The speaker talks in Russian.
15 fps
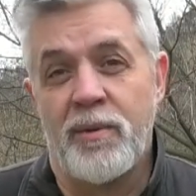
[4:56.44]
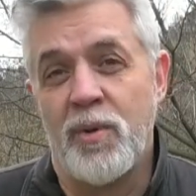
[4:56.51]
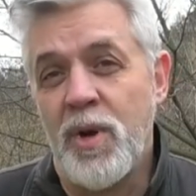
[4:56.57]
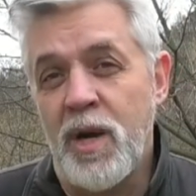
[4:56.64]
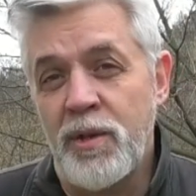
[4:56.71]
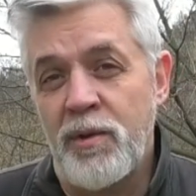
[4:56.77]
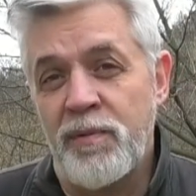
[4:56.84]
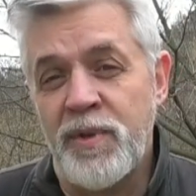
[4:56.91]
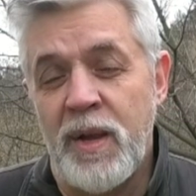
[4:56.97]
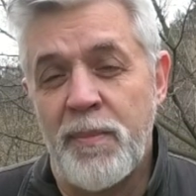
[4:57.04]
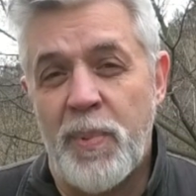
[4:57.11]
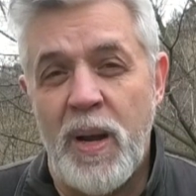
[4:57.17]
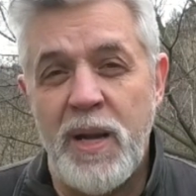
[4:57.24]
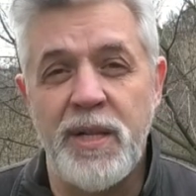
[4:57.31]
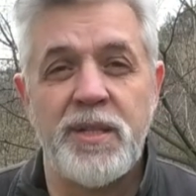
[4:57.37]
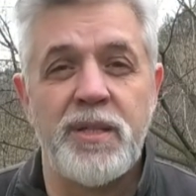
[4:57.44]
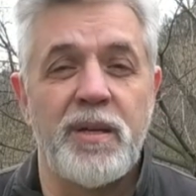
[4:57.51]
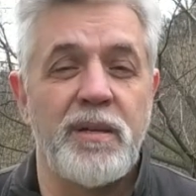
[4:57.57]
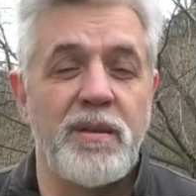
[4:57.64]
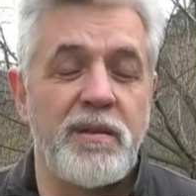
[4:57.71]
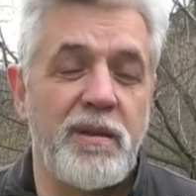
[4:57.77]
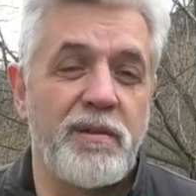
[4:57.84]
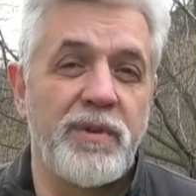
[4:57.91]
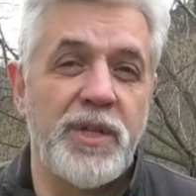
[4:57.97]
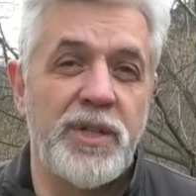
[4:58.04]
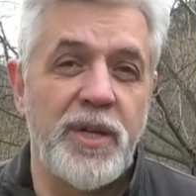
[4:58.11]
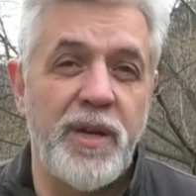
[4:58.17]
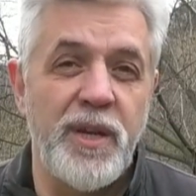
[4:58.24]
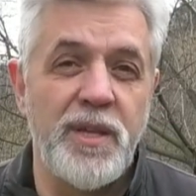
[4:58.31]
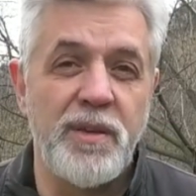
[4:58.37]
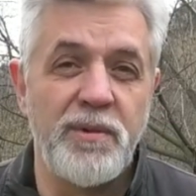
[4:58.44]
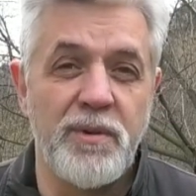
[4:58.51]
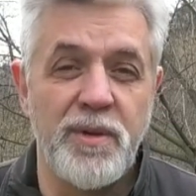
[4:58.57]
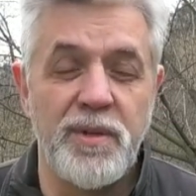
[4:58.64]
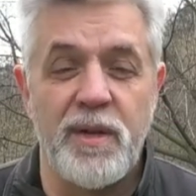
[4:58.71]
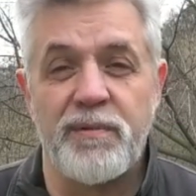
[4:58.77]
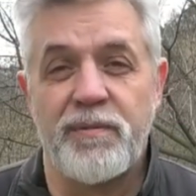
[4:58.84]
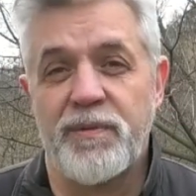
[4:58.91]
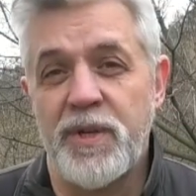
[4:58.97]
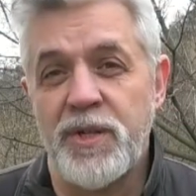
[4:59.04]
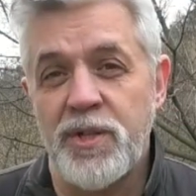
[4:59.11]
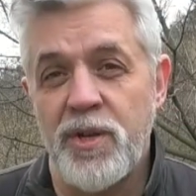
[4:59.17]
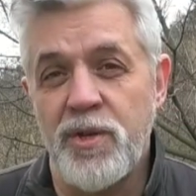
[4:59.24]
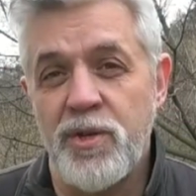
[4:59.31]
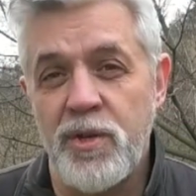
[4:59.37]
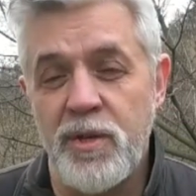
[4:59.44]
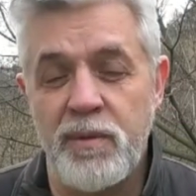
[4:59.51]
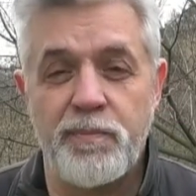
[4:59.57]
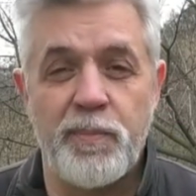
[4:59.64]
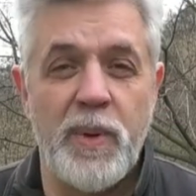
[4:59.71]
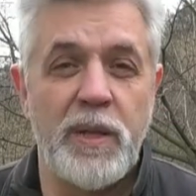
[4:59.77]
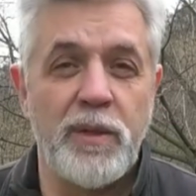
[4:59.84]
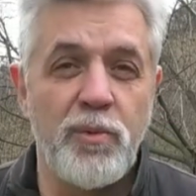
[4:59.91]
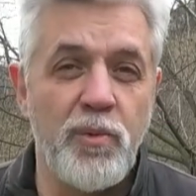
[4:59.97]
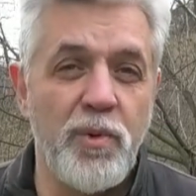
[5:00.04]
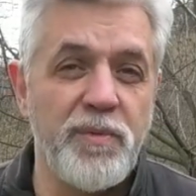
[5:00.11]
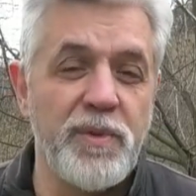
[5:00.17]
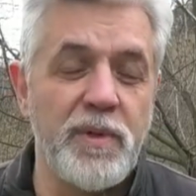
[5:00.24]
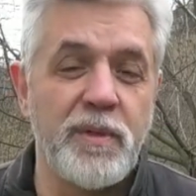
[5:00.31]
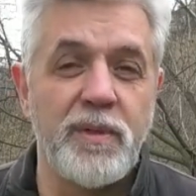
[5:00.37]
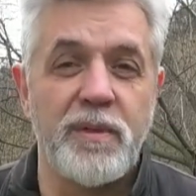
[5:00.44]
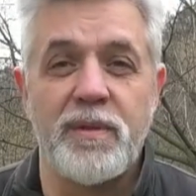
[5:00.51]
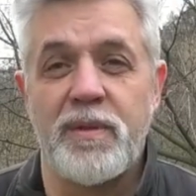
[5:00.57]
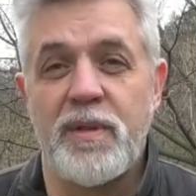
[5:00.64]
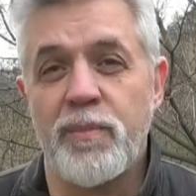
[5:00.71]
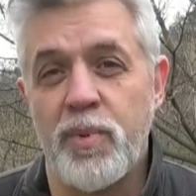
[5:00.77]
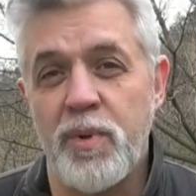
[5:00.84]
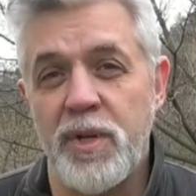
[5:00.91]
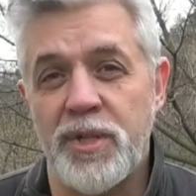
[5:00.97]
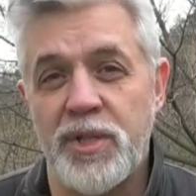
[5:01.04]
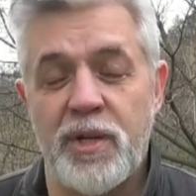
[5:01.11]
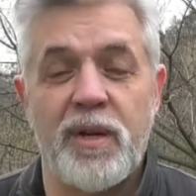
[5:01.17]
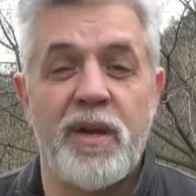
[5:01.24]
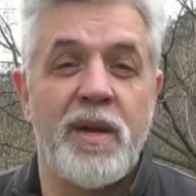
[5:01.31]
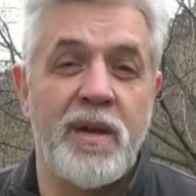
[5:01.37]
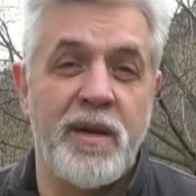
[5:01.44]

Уголовная полиция не выше региона, высший чин – полковник, не больше.